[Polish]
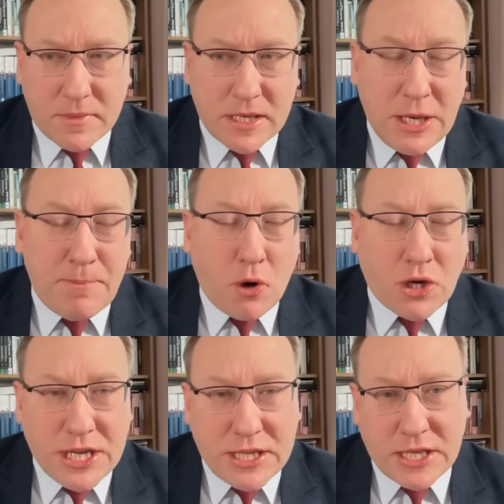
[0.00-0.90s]

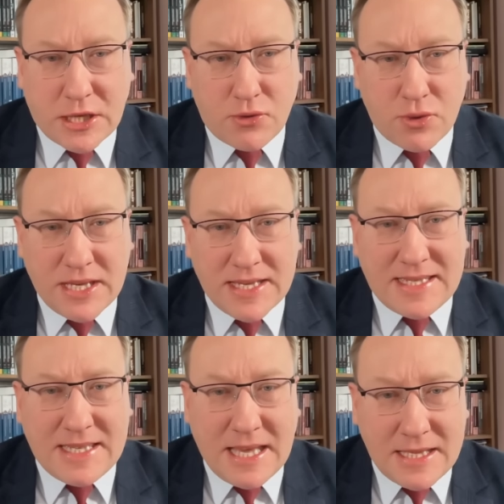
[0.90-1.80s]
hipokryty, który
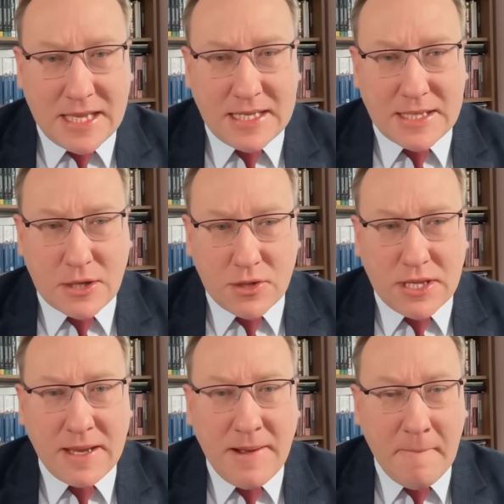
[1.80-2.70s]
z jednej
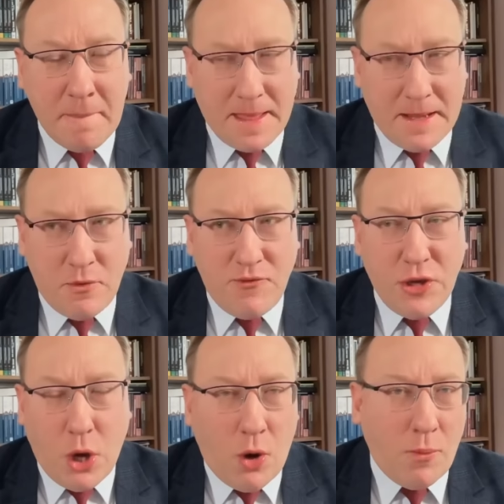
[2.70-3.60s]
strony E,
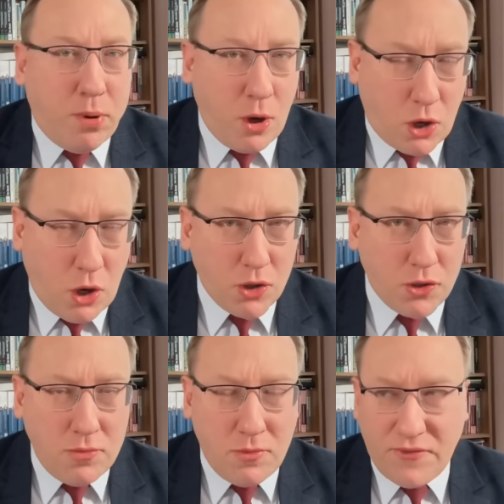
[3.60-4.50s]
mówi o
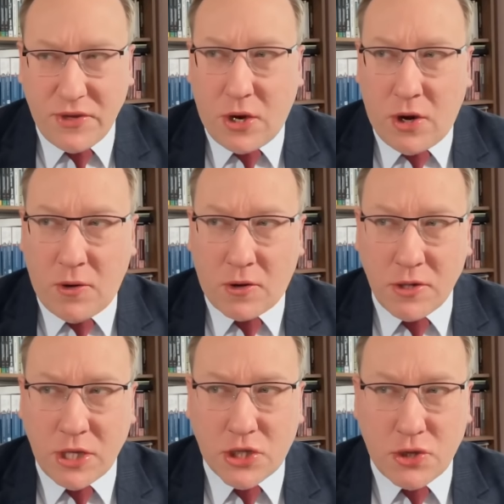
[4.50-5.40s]
pokoju, mówi o
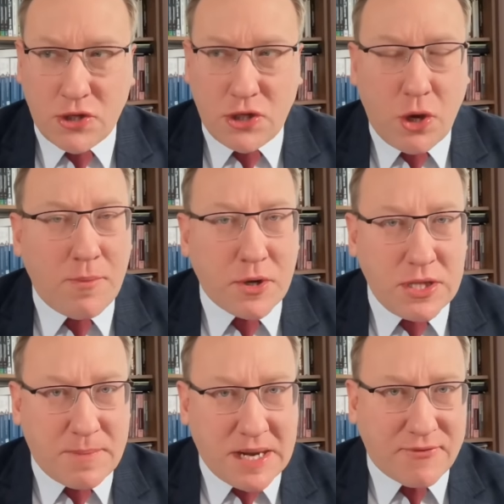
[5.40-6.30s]
konieczności
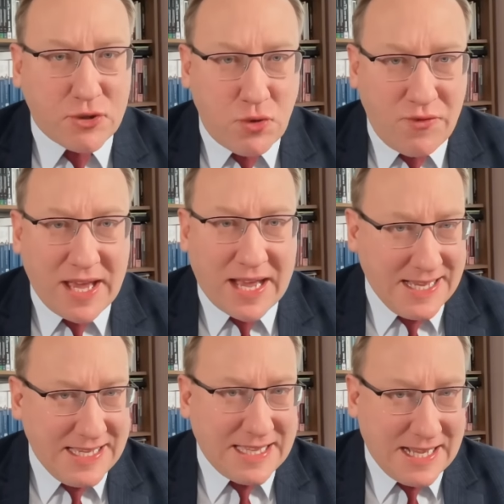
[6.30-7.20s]
obrony praw człowieka
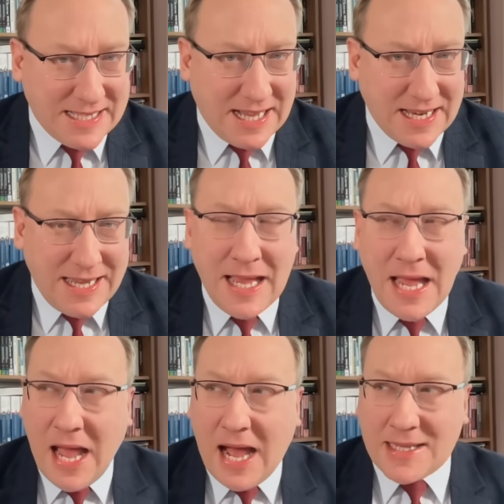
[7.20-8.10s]
i tak dalej,
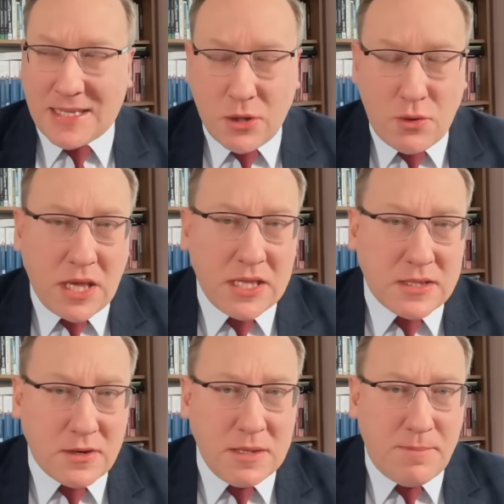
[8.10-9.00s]
a z drugiej
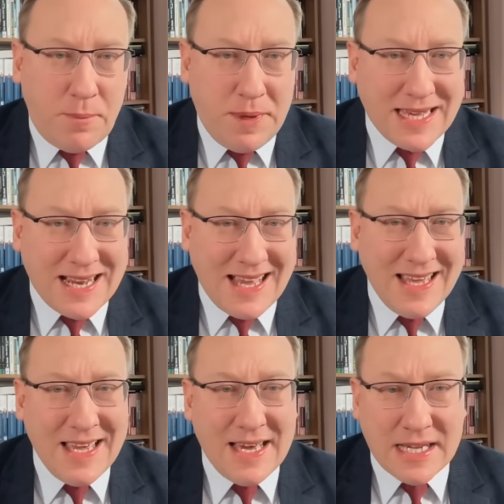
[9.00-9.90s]
strony popiera
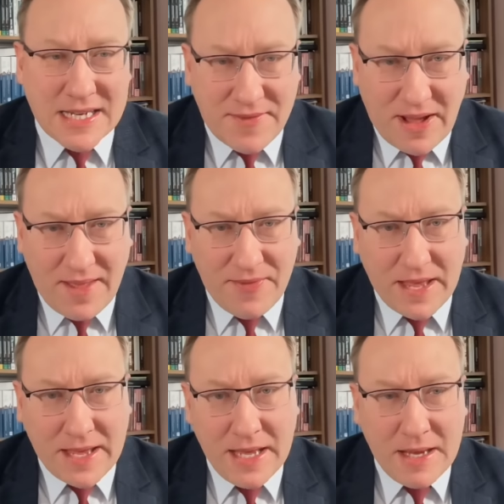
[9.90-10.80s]

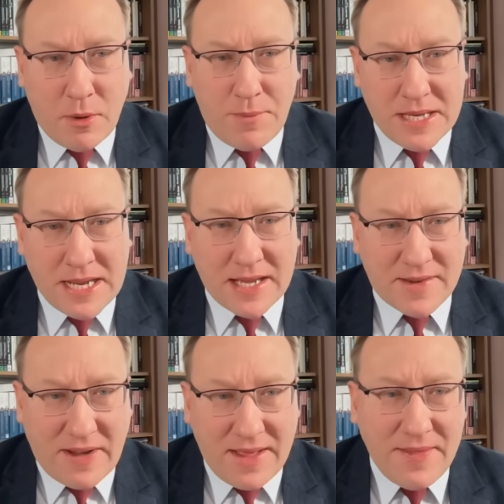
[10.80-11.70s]
Rwandę. Popiera
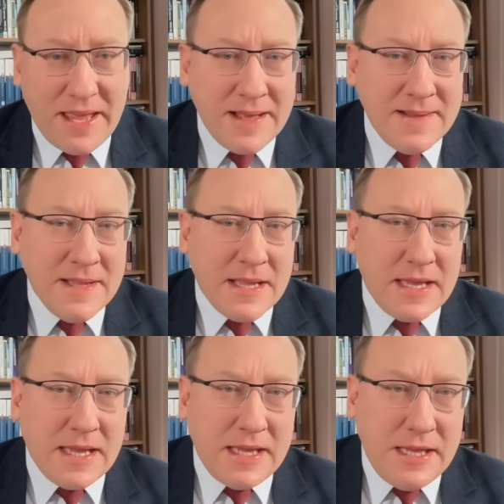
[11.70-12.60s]
Rwandę
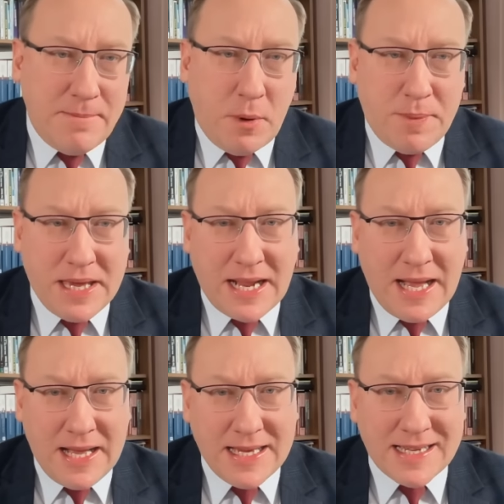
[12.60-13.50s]
e, i popiera